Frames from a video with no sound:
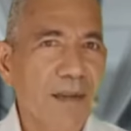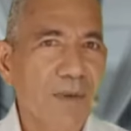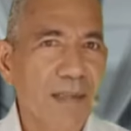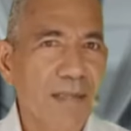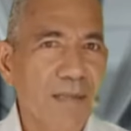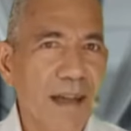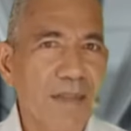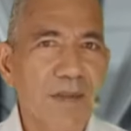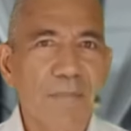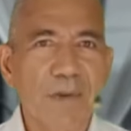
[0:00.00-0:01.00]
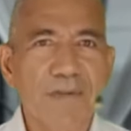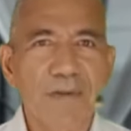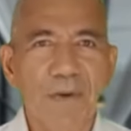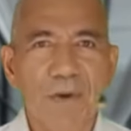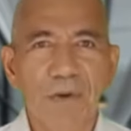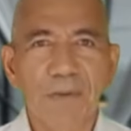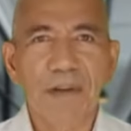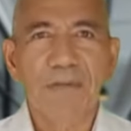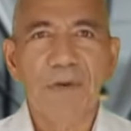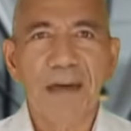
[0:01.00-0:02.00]
イクサスネーションとその国
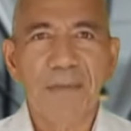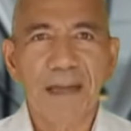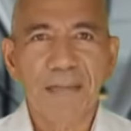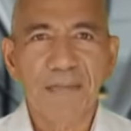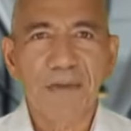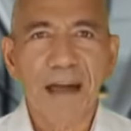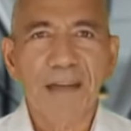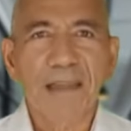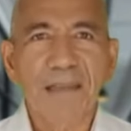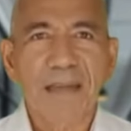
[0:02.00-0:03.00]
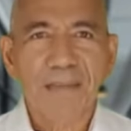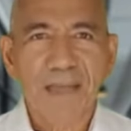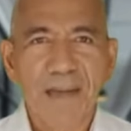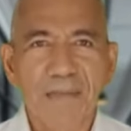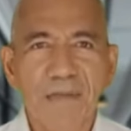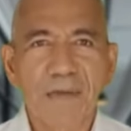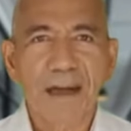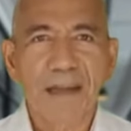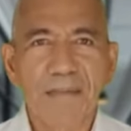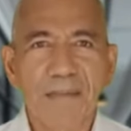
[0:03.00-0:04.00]
民のために作られたデジタル通
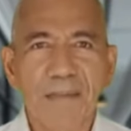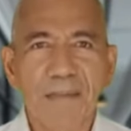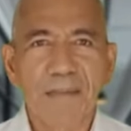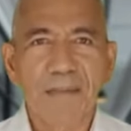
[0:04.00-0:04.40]
貨です。